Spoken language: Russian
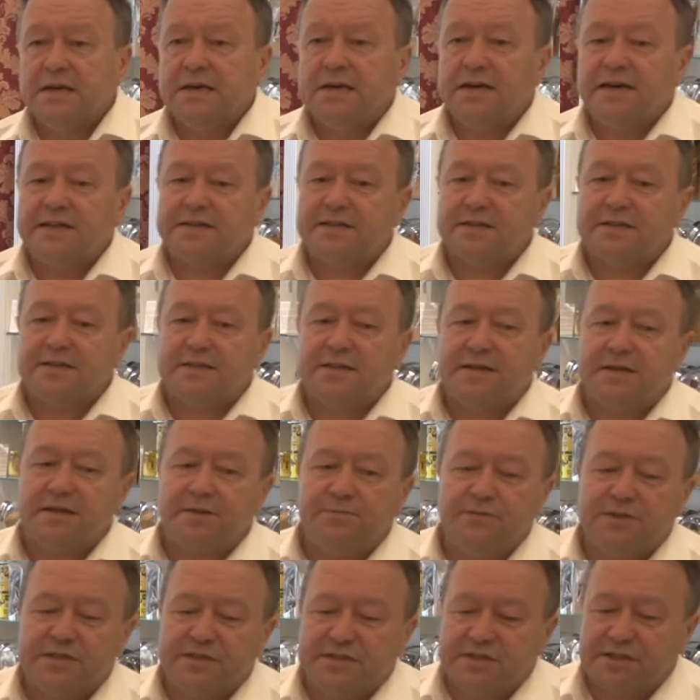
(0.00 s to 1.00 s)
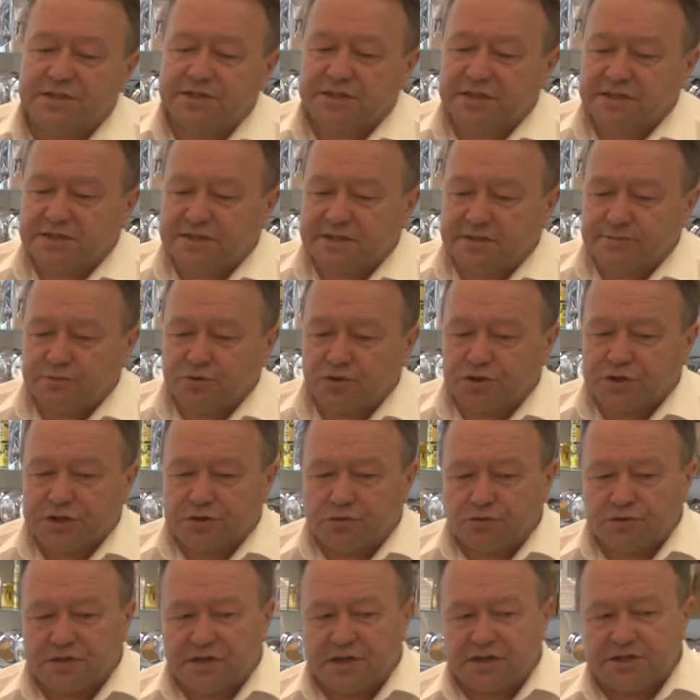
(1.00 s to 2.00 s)
Этот термин сейчас немножко
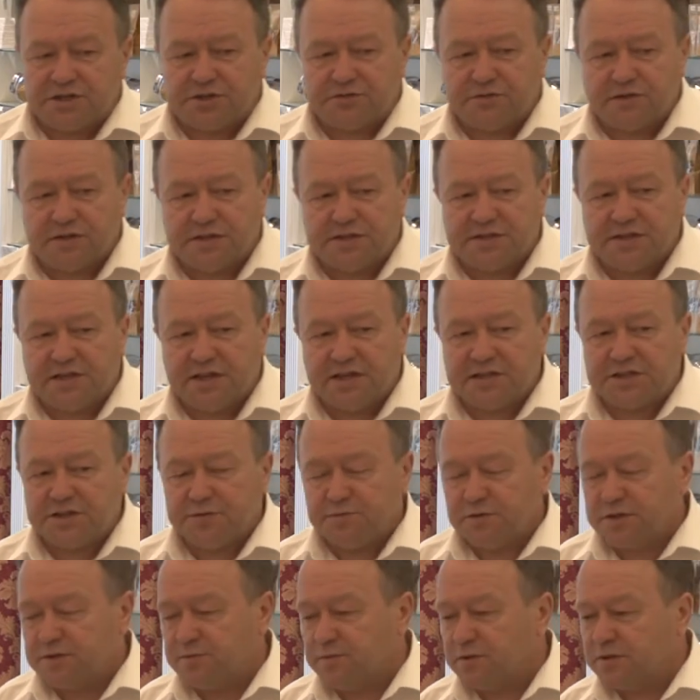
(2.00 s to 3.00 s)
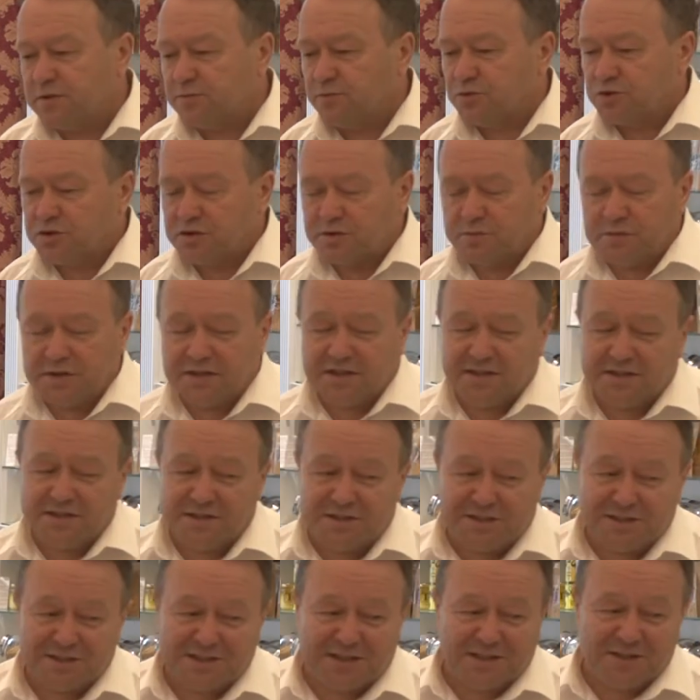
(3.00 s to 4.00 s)
утрачивает значимость, потому что
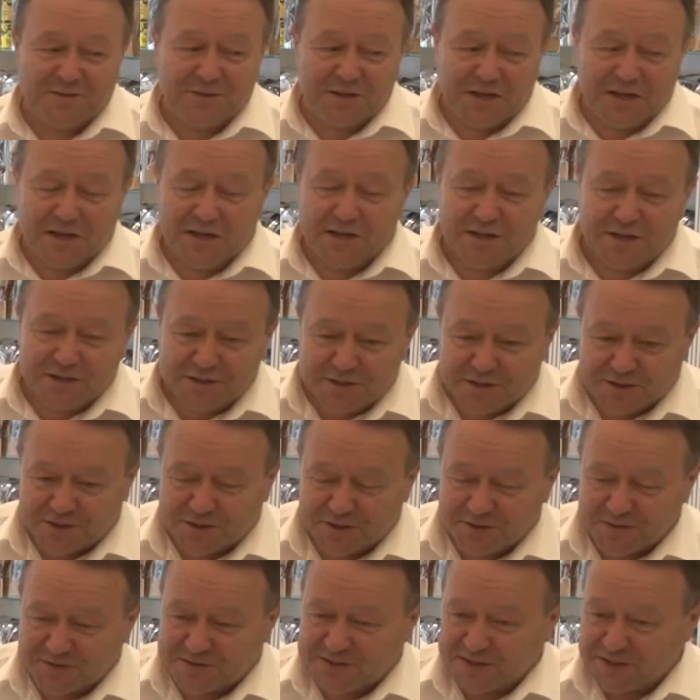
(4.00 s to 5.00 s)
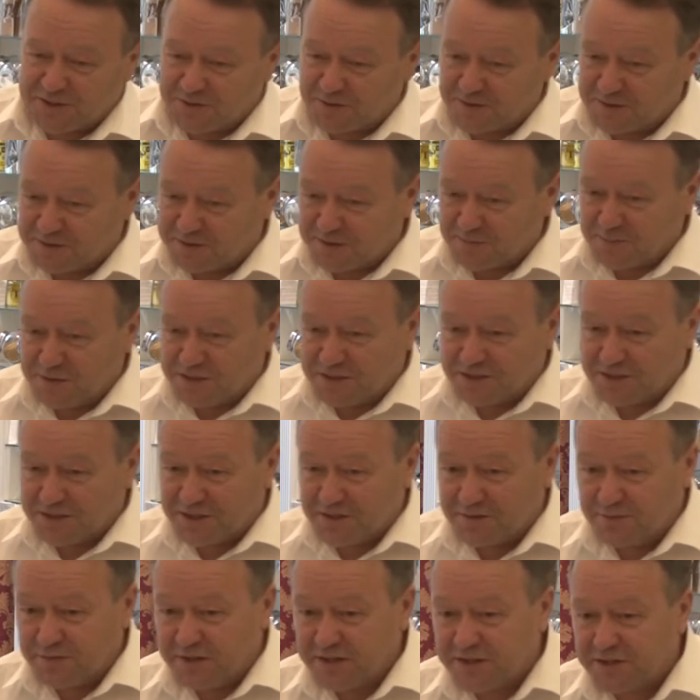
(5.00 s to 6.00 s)
механическим часов становится меньше
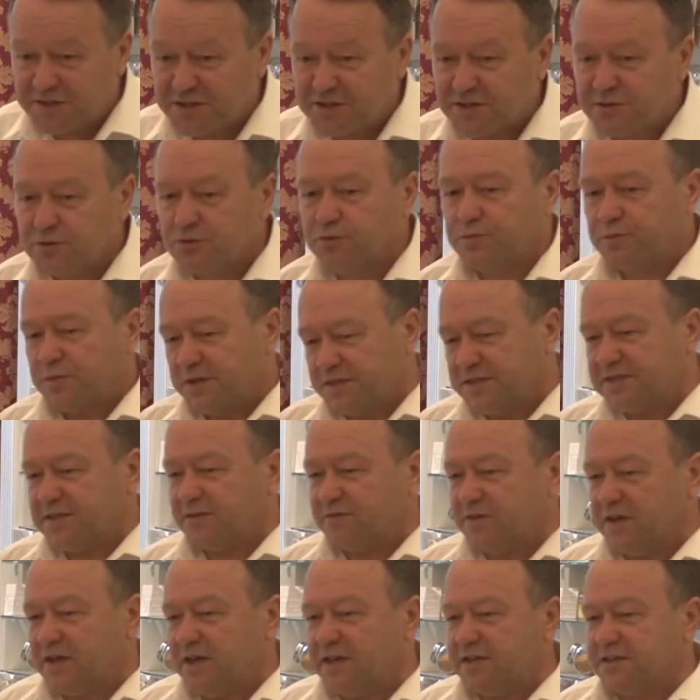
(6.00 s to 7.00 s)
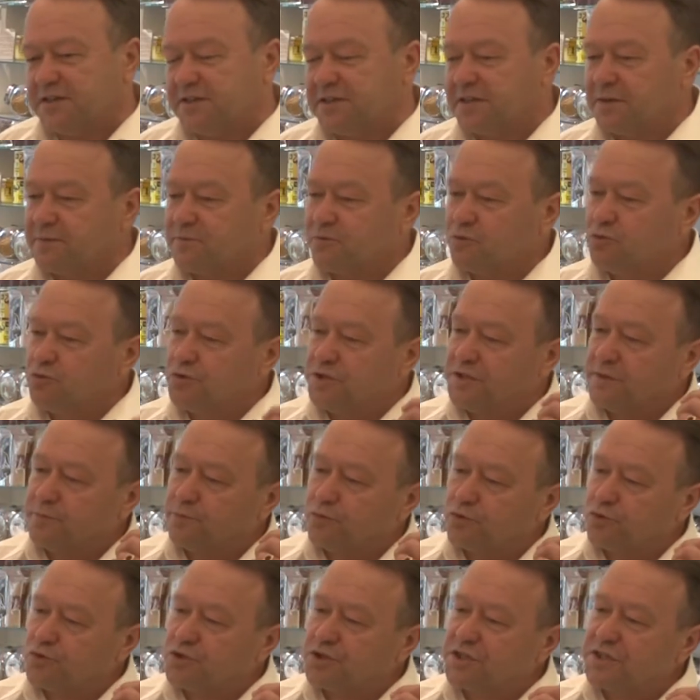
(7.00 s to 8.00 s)
и меньше. Ну, представляете, там куча
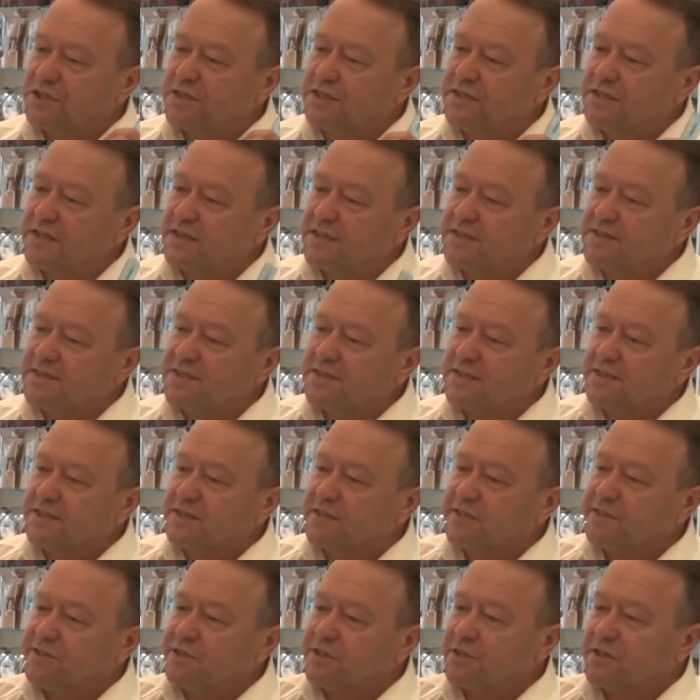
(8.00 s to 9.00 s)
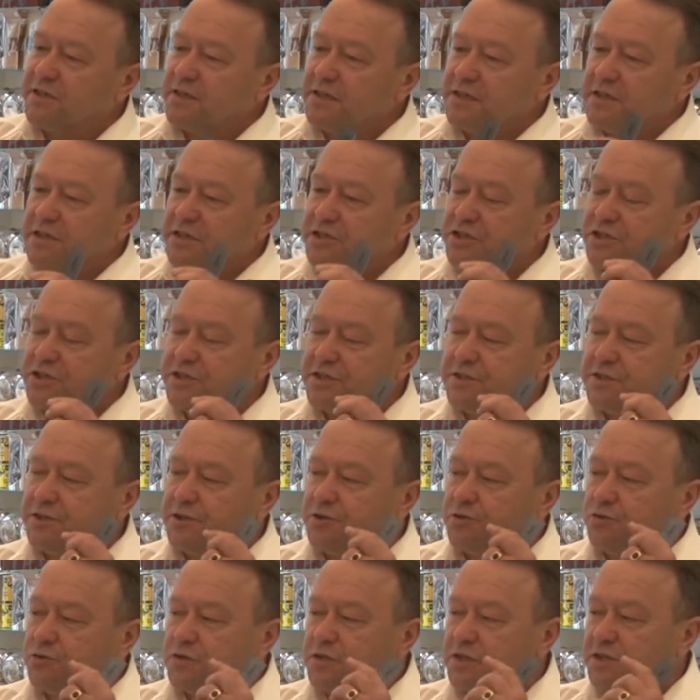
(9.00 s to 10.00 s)
пружинок, стрелочек,
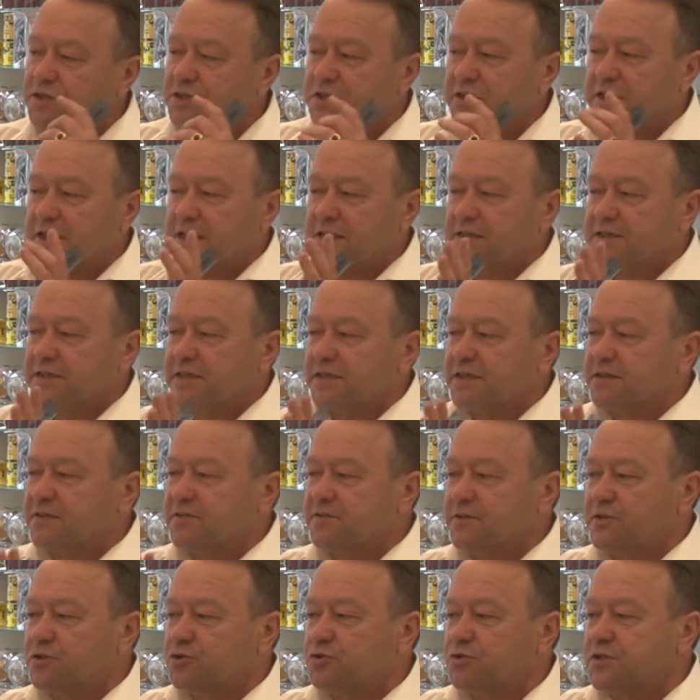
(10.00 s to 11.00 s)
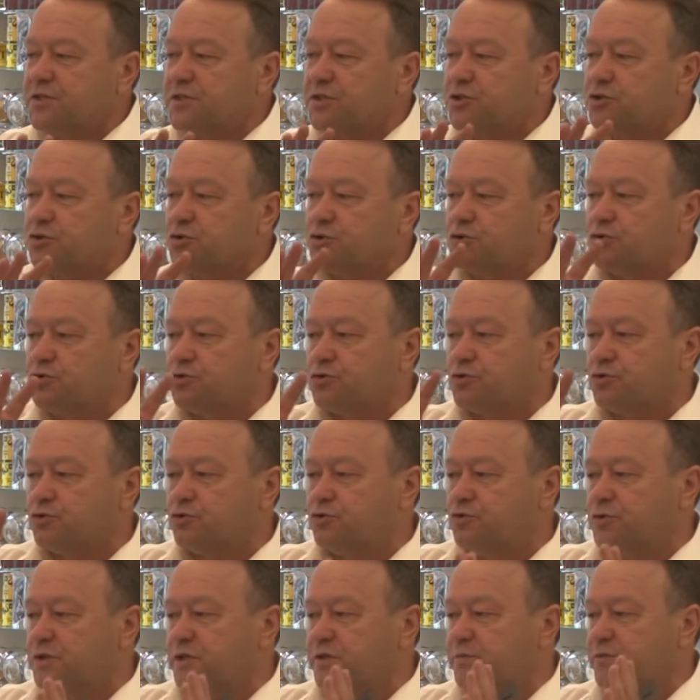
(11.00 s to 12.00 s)
шестереночек, и они так движутся, что друг
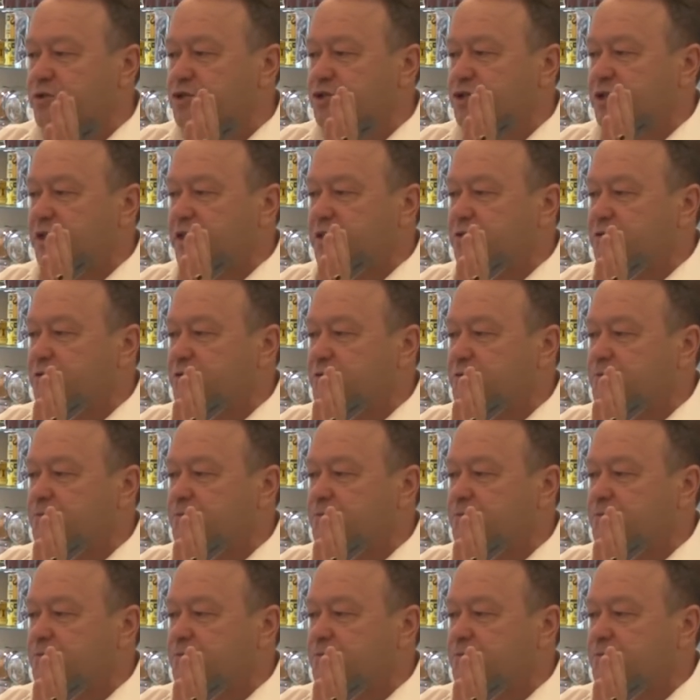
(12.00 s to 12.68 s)
другу не мешают.